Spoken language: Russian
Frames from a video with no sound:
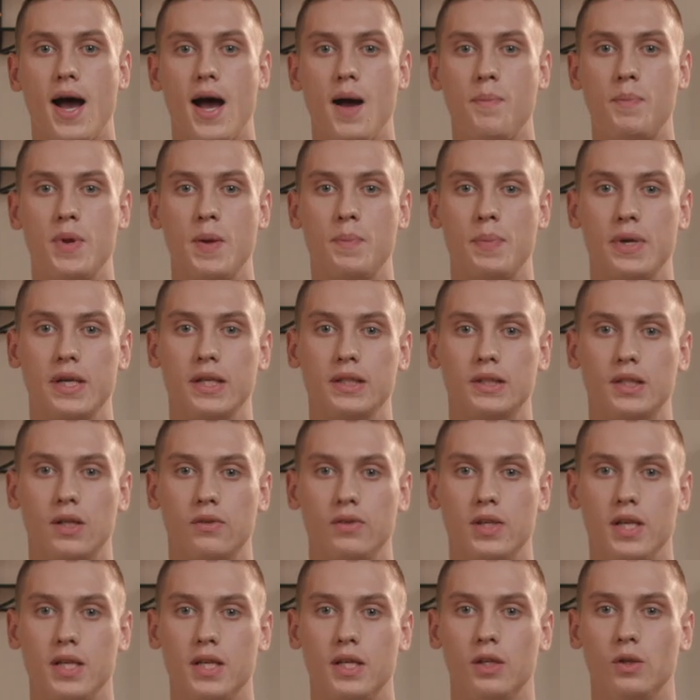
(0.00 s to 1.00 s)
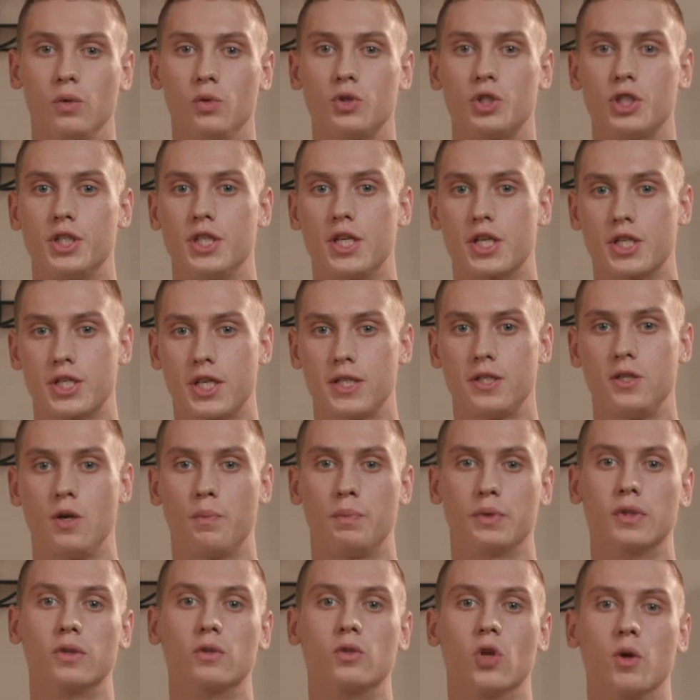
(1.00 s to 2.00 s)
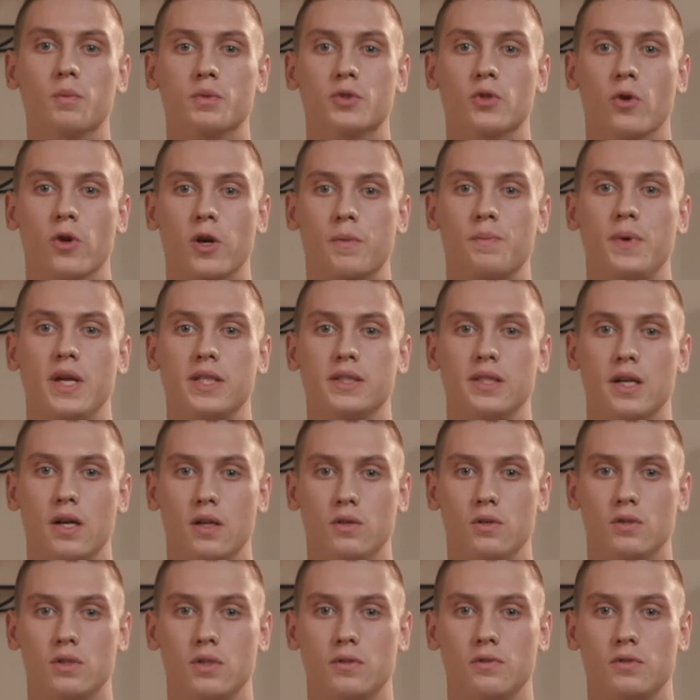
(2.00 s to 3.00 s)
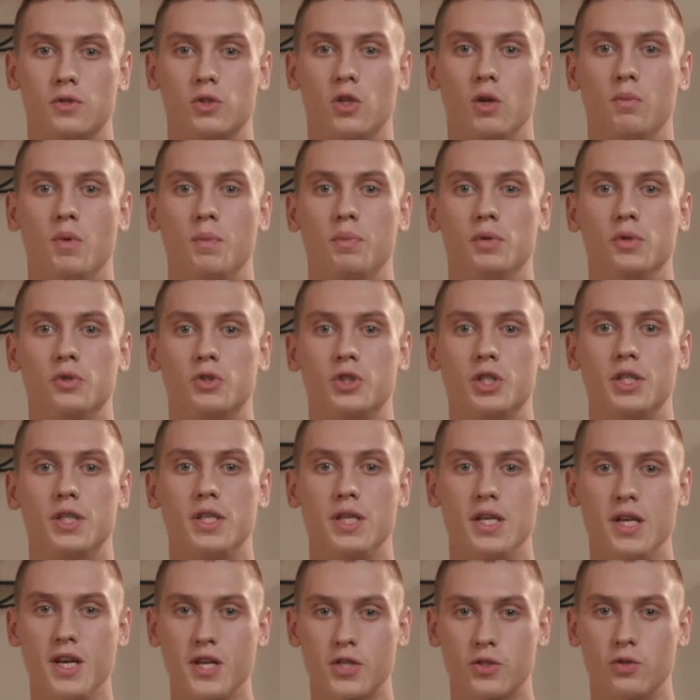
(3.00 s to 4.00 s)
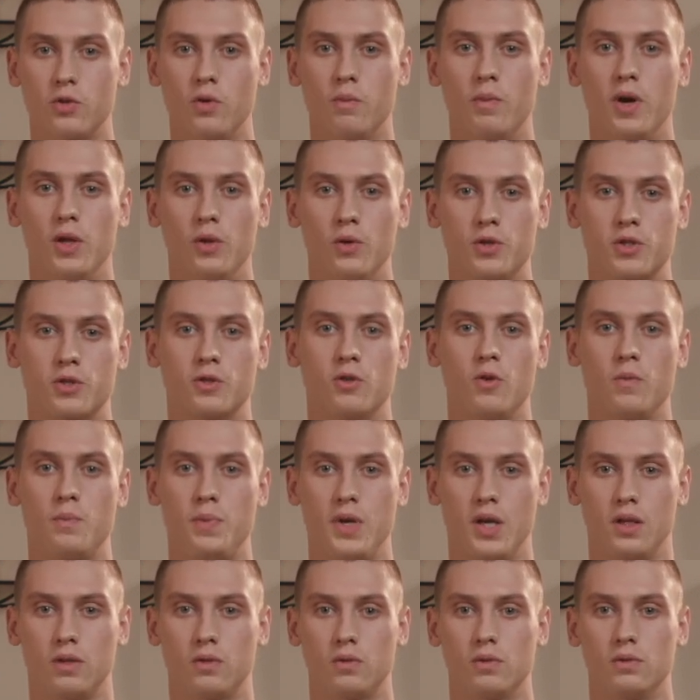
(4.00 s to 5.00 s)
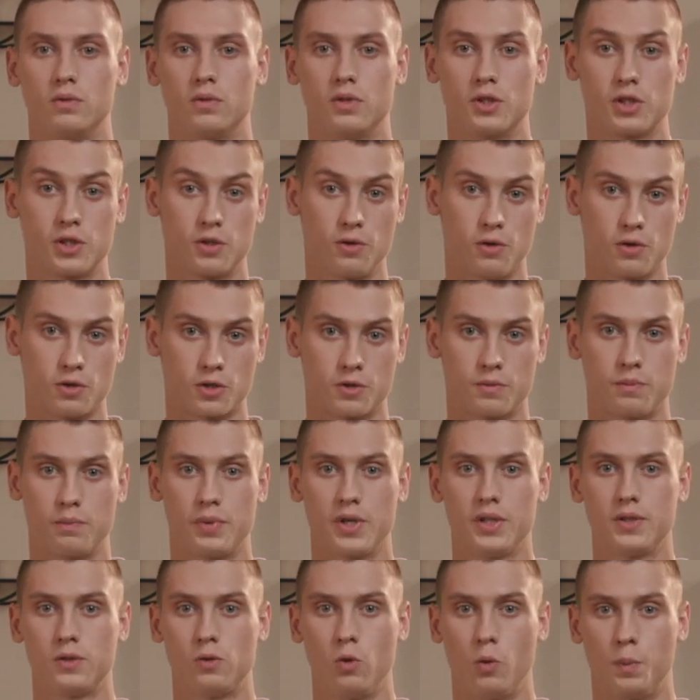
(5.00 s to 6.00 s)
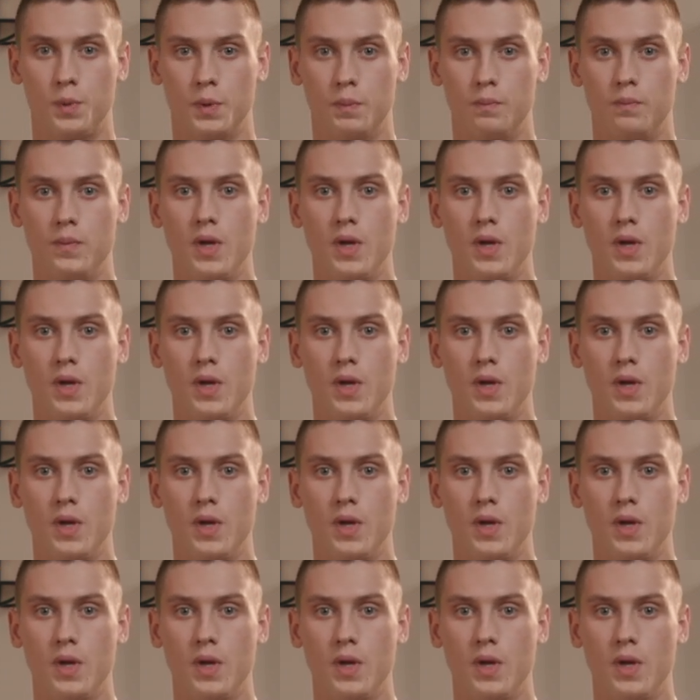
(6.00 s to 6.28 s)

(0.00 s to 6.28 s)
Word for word: а при приготовлении лучше держать ее под углом 45 градусов, чтобы получить нежную молочную пенку. Что ж, приступим.